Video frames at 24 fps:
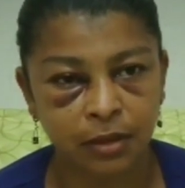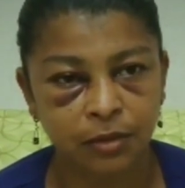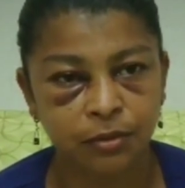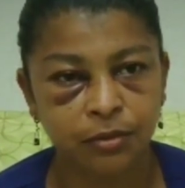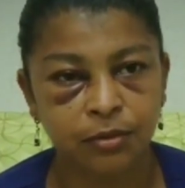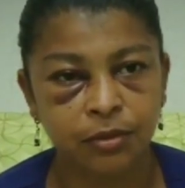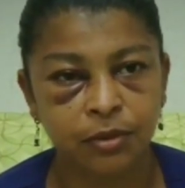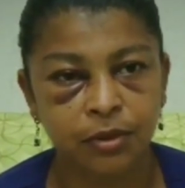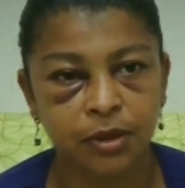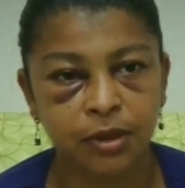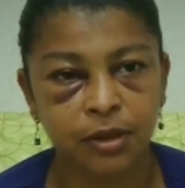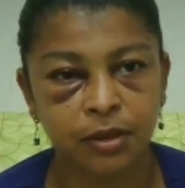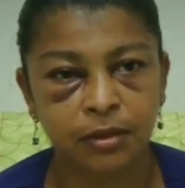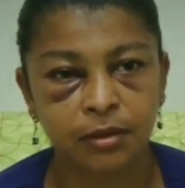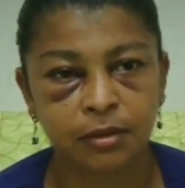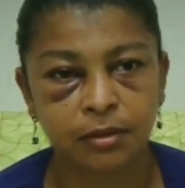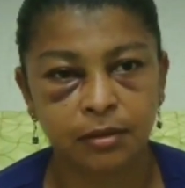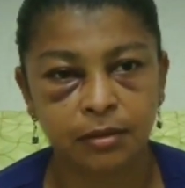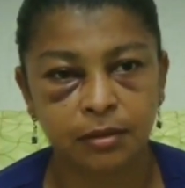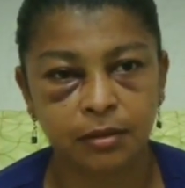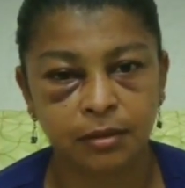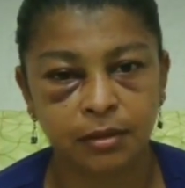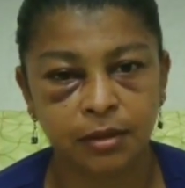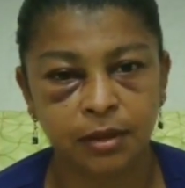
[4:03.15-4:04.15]
algo de,
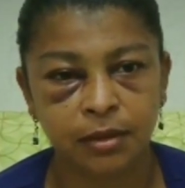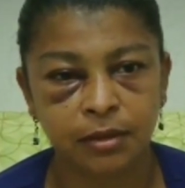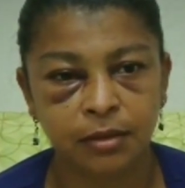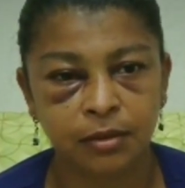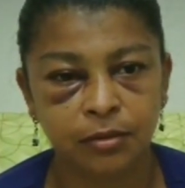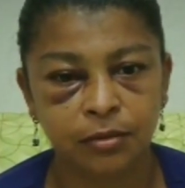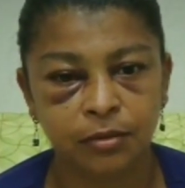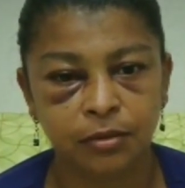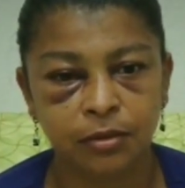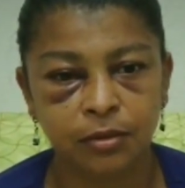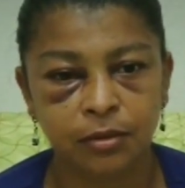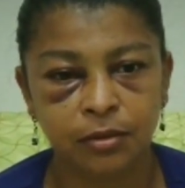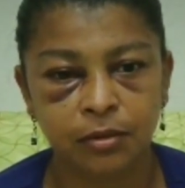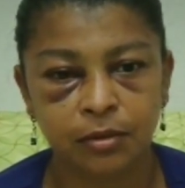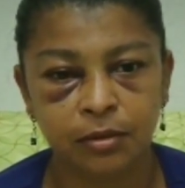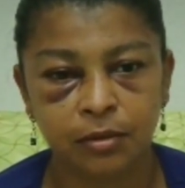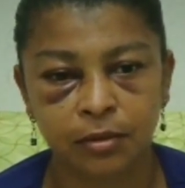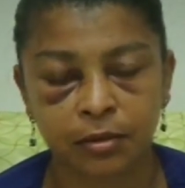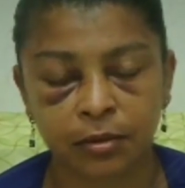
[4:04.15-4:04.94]
licor.